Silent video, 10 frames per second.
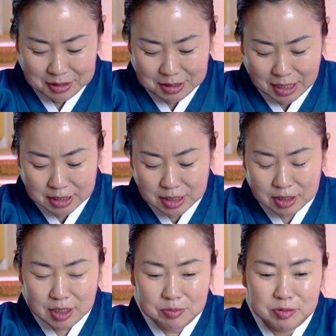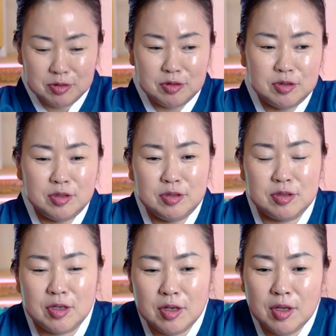돼지띠
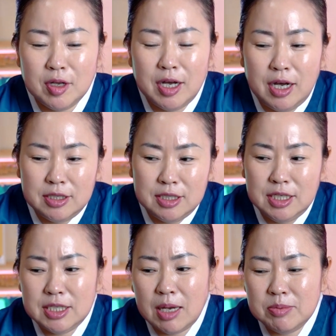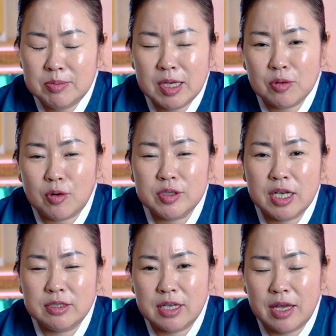분들은 한 20, 30대는
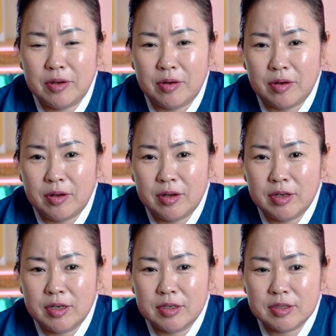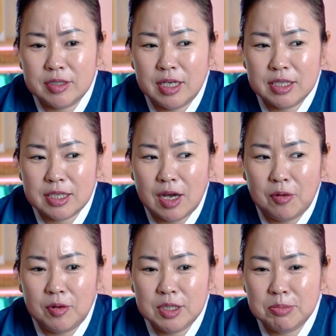고생은 해요. 근데 4,
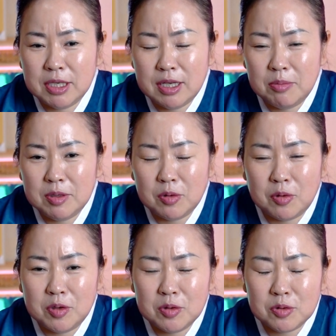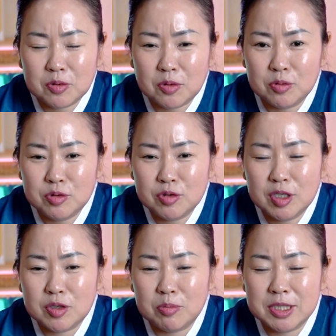50대 되면 어렸던
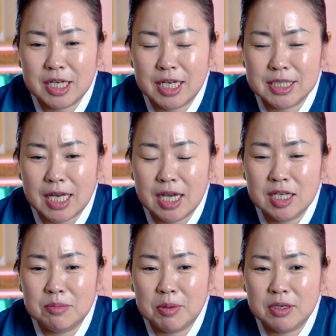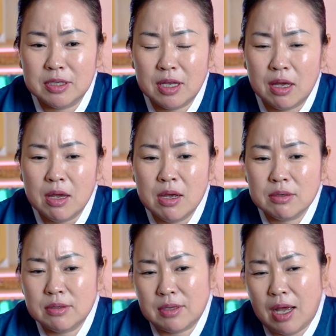줄이 좀 있잖아. 쌓이는 배인데
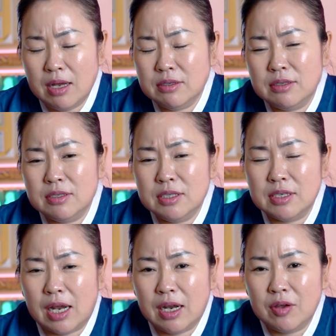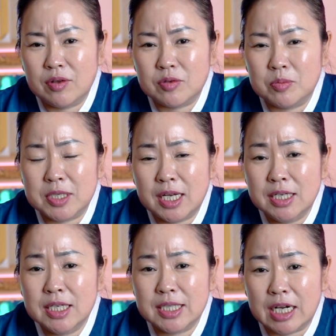그 다는 그렇진 않아요. 좀
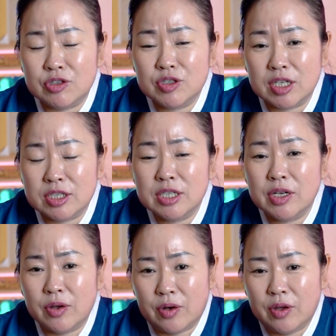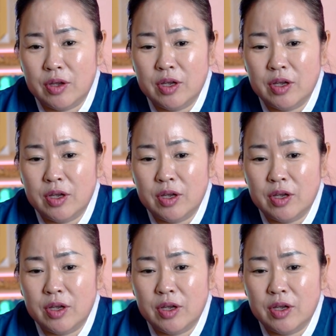생일 달수가 틀려요.